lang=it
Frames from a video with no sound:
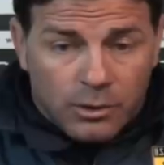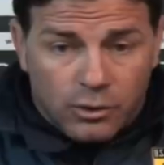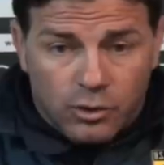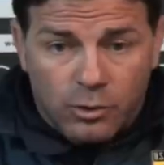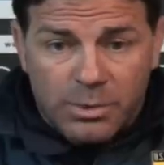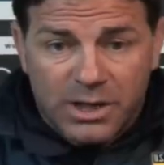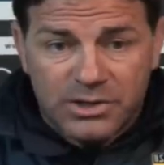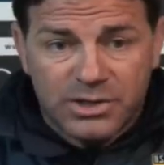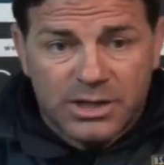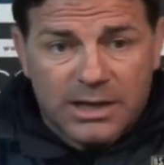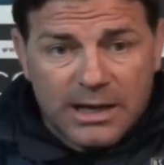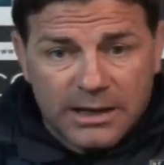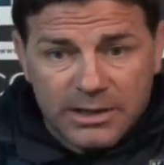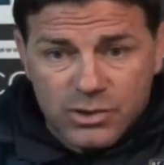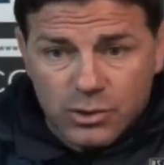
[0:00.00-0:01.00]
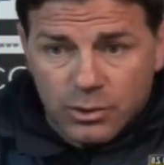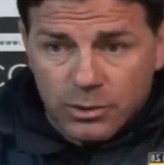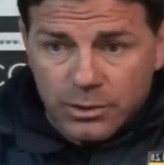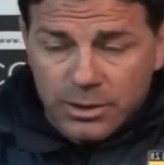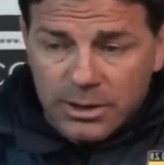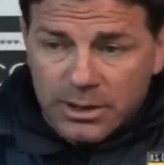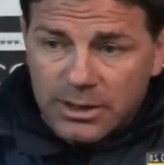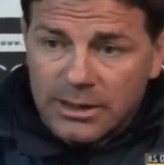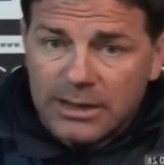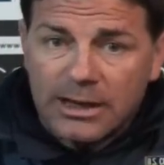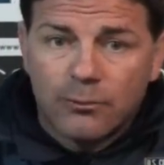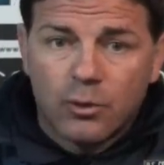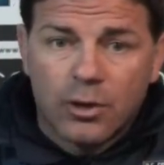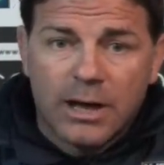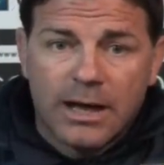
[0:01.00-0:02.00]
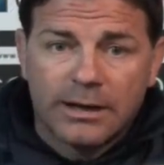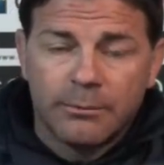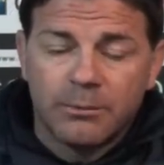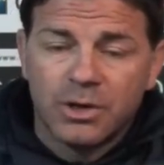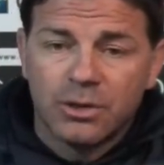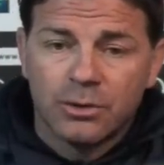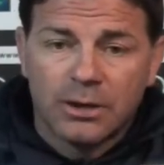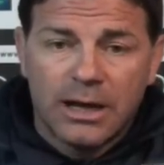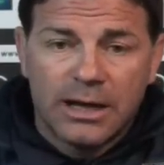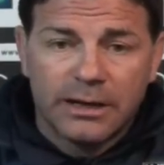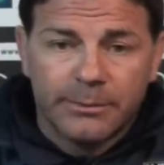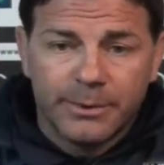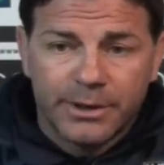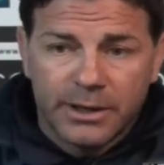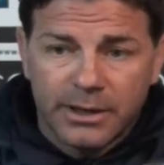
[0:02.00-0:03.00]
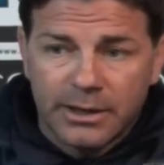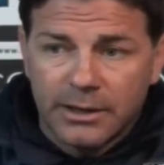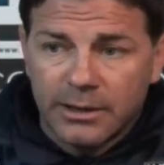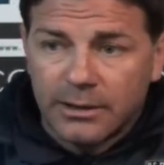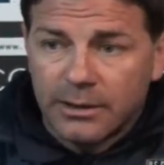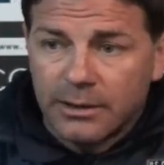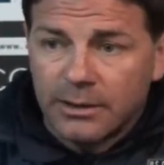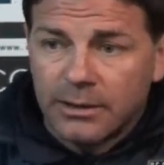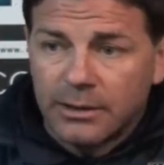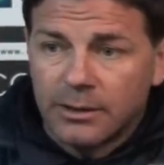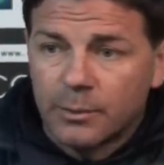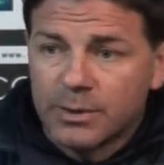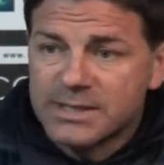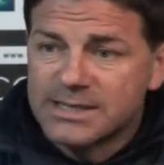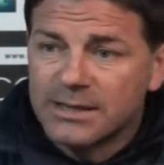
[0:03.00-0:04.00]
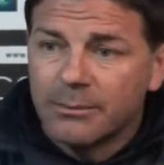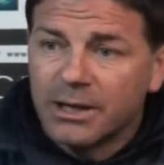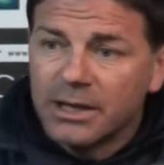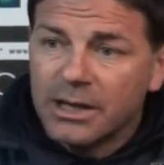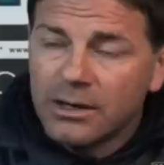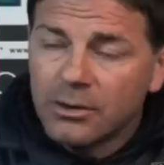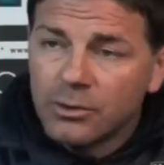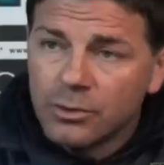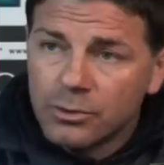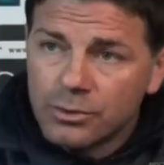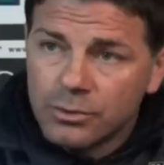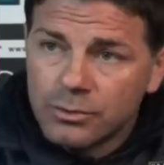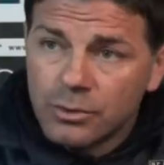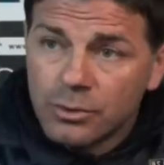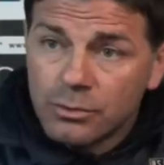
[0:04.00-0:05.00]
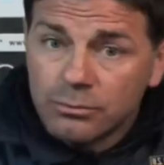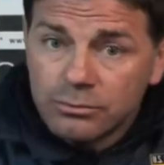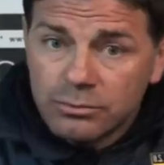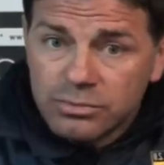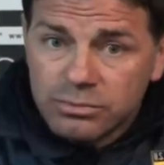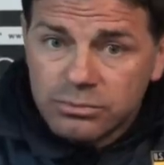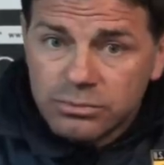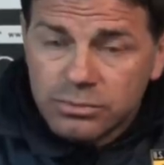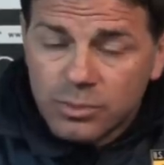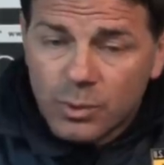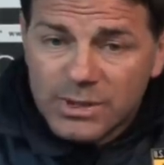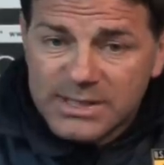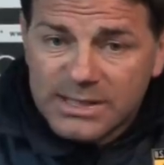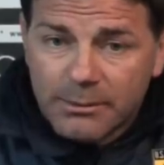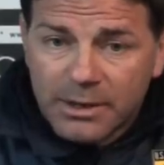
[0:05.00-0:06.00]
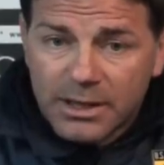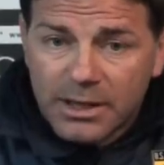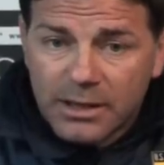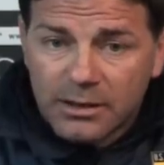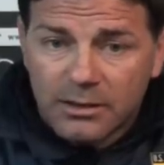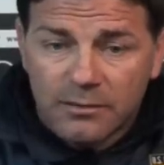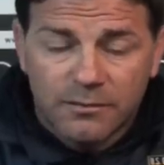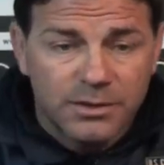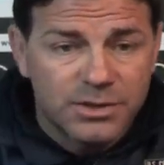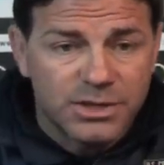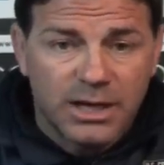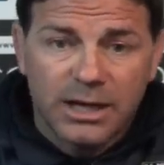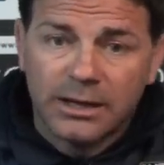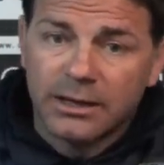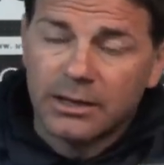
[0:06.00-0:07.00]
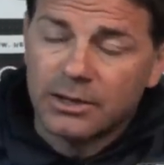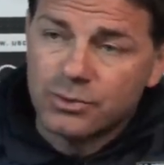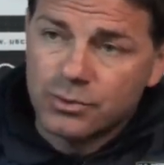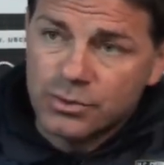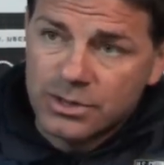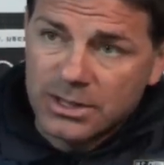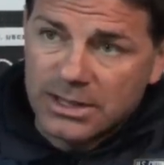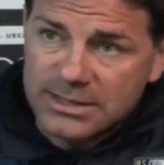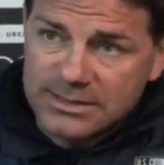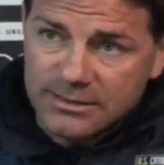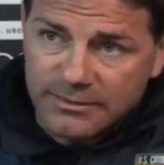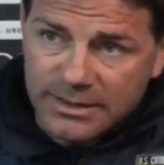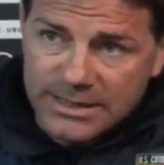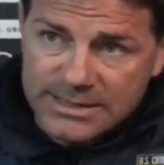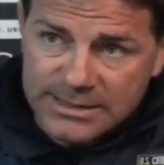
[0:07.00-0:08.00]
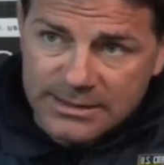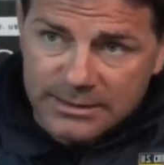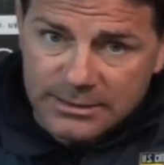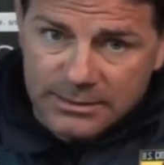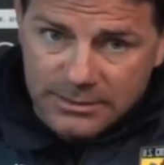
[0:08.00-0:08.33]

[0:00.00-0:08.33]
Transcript: Dobbiamo cercare solo di lavorare e migliorare perché in questa maniera, non, in questa maniera è difficile anche raggiungere la salvezza